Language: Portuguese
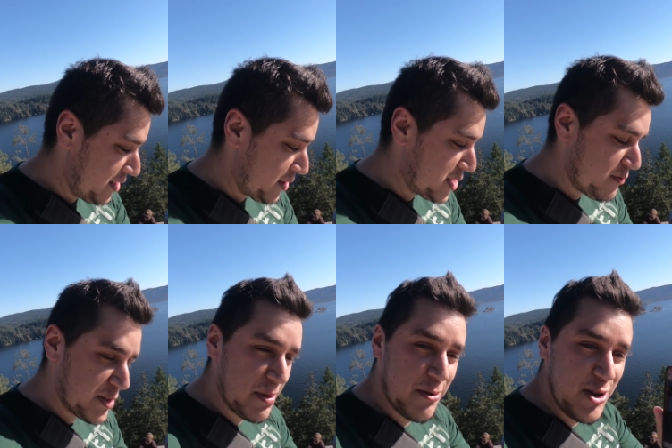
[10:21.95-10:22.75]
E agora a gente vai
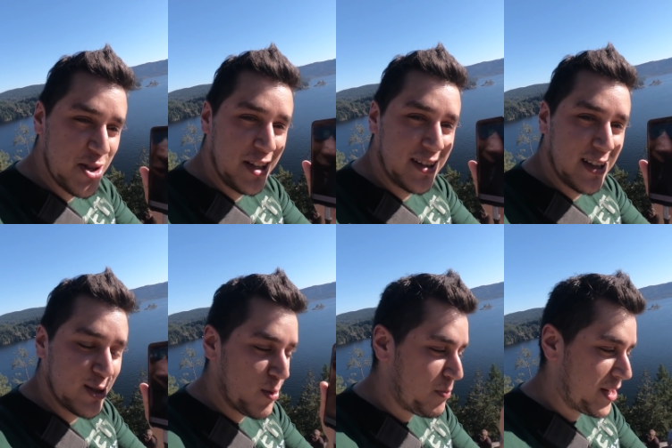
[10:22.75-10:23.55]
fazer uma raid Link
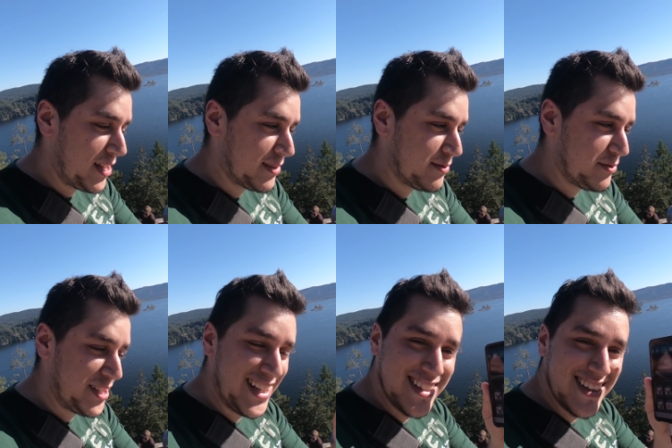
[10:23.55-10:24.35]
Tank só pra
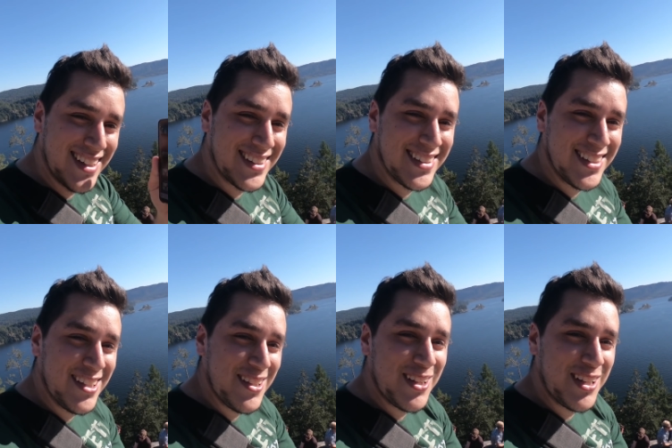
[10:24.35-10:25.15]
finalizar.
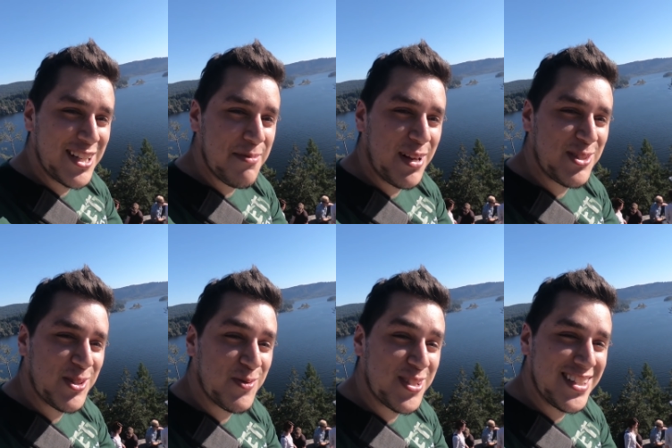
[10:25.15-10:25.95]
Um grande abraço a
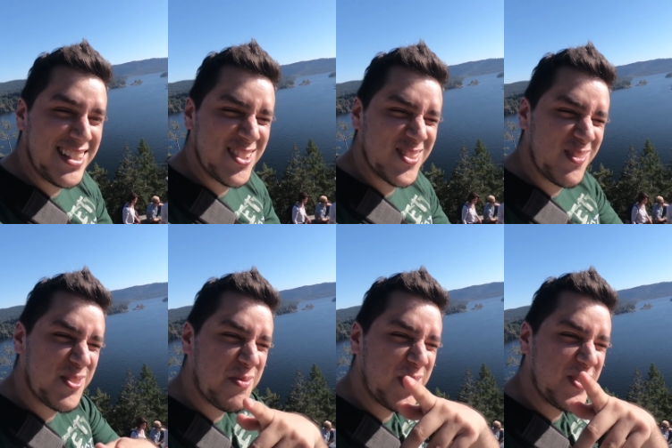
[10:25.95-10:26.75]
todos vocês, nos vemos
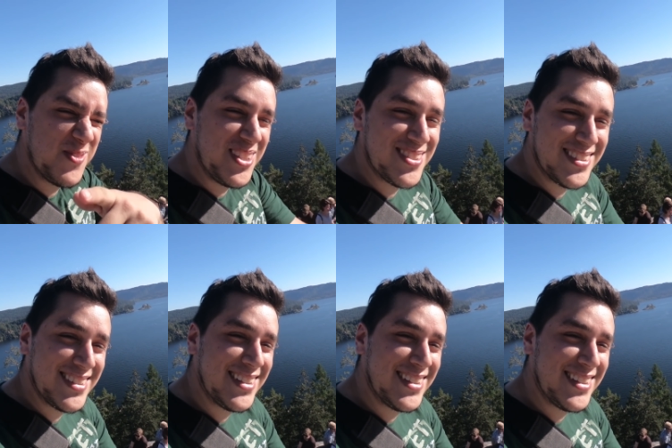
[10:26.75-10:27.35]
no próximo vídeo.